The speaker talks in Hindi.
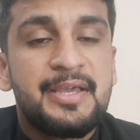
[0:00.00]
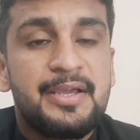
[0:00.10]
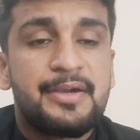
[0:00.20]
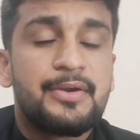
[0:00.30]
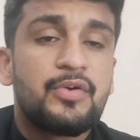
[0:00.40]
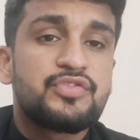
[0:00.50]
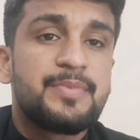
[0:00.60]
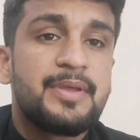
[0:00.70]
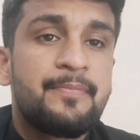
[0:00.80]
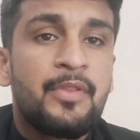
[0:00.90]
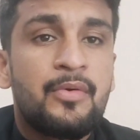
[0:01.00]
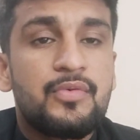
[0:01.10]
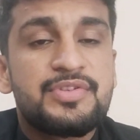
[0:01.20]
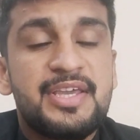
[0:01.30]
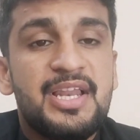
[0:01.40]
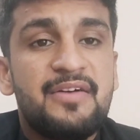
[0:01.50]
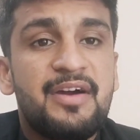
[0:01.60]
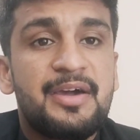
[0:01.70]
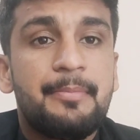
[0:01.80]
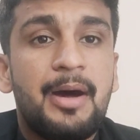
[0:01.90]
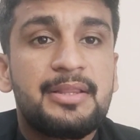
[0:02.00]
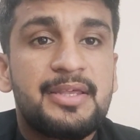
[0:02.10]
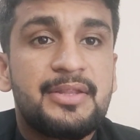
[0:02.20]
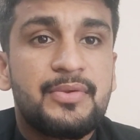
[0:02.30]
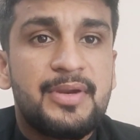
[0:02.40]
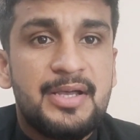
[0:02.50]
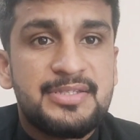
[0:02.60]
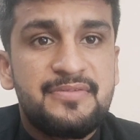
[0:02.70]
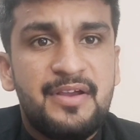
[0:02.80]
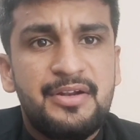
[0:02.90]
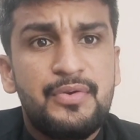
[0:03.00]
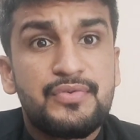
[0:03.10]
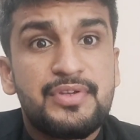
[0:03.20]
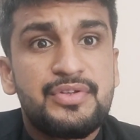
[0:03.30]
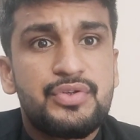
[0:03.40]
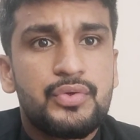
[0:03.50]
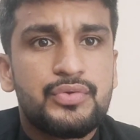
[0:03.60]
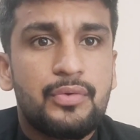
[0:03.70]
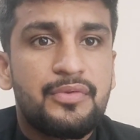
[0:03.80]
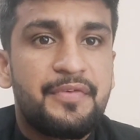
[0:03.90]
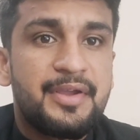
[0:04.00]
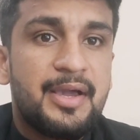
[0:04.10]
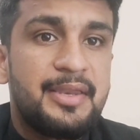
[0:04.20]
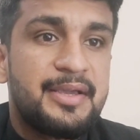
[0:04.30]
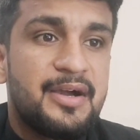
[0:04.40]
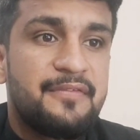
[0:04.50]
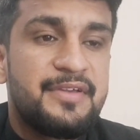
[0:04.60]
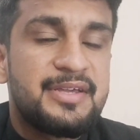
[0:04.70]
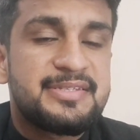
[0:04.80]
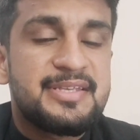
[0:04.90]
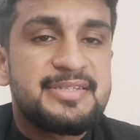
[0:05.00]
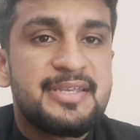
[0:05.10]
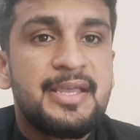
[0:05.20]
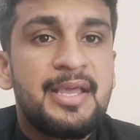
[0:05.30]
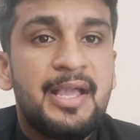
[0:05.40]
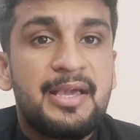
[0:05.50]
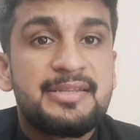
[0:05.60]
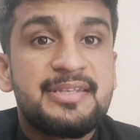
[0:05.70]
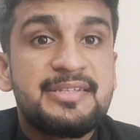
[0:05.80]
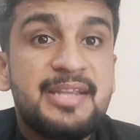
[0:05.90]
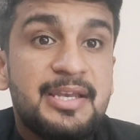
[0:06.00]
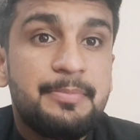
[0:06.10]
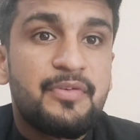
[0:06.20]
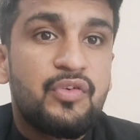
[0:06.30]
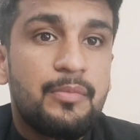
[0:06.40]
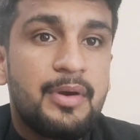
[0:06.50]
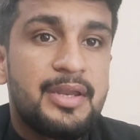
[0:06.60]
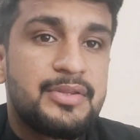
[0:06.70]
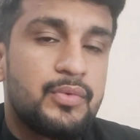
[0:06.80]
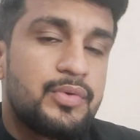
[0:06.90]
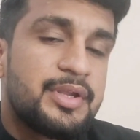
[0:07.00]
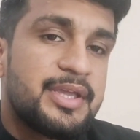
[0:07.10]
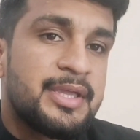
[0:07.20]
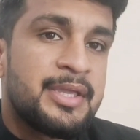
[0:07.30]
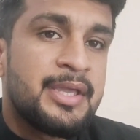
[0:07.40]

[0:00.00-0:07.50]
ग्राउंड्स में उसके अलावा अगर बात करें तो रासी वैंडर ड्यूसन जो साउथ अफ्रीका के लिए काफ़ी अरसे से कंसिस्टेंटली परफॉर्म कर रहे थे उनकी